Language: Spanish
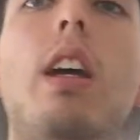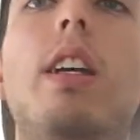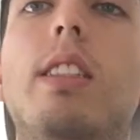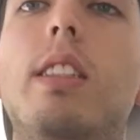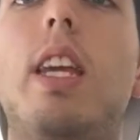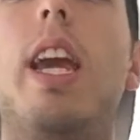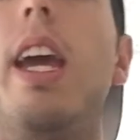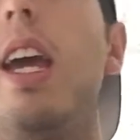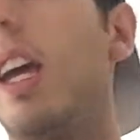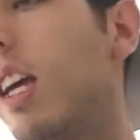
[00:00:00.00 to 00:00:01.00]

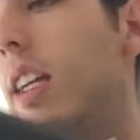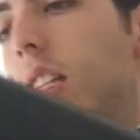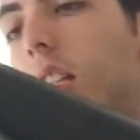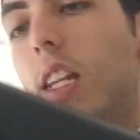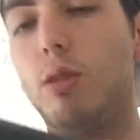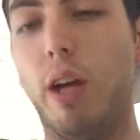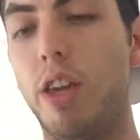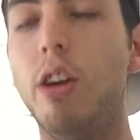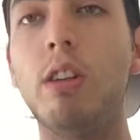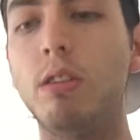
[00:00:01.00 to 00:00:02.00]
este tiene su
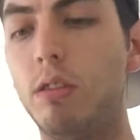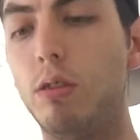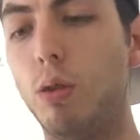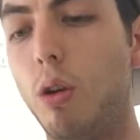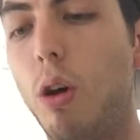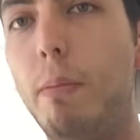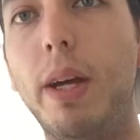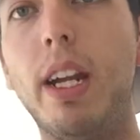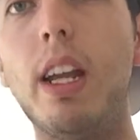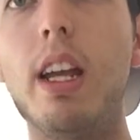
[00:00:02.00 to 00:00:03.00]
cañón, su
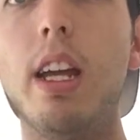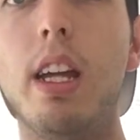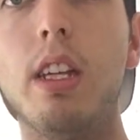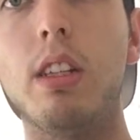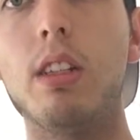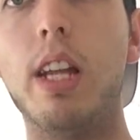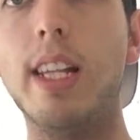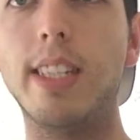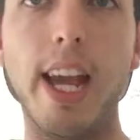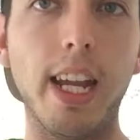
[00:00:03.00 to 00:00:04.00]
hopper
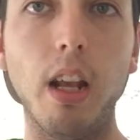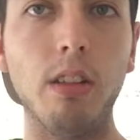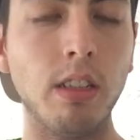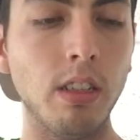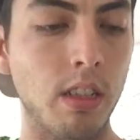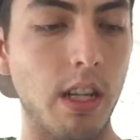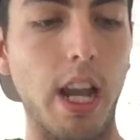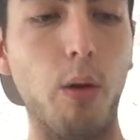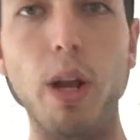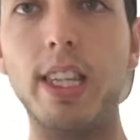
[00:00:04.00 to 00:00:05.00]
el cyclone,
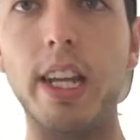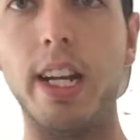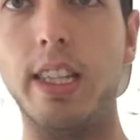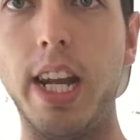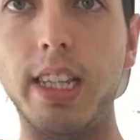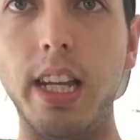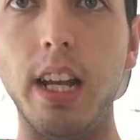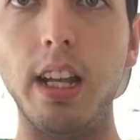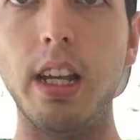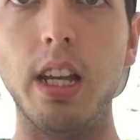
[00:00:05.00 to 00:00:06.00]
la culata
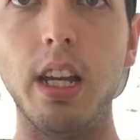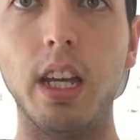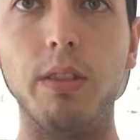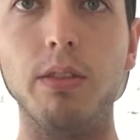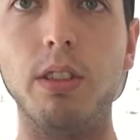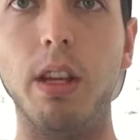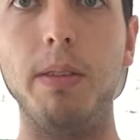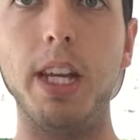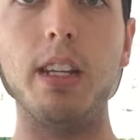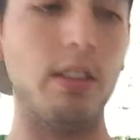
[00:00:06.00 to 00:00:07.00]
retráctil que funciona
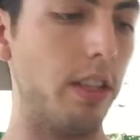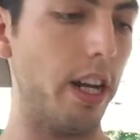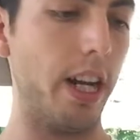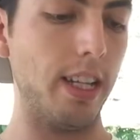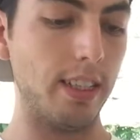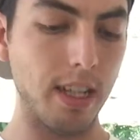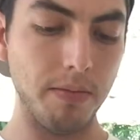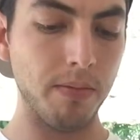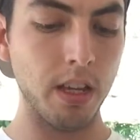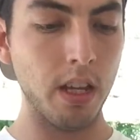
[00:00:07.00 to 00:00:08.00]
bien, no se regresa
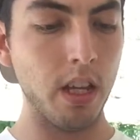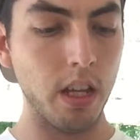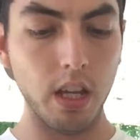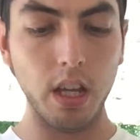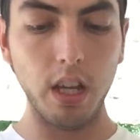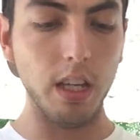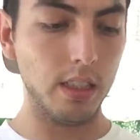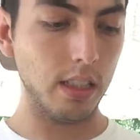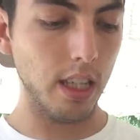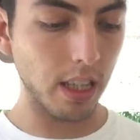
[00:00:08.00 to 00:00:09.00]

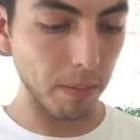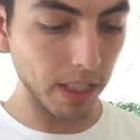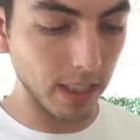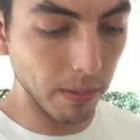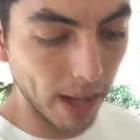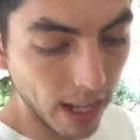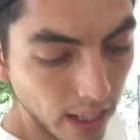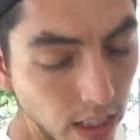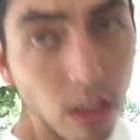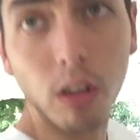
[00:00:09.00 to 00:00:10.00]
este también se
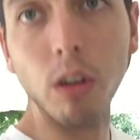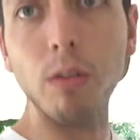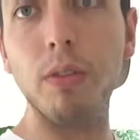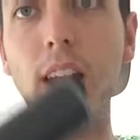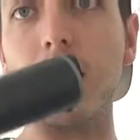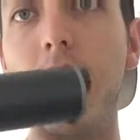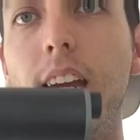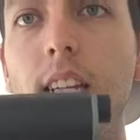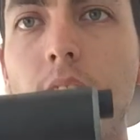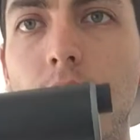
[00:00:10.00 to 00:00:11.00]
va con un
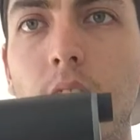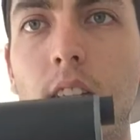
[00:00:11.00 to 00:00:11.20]
flatline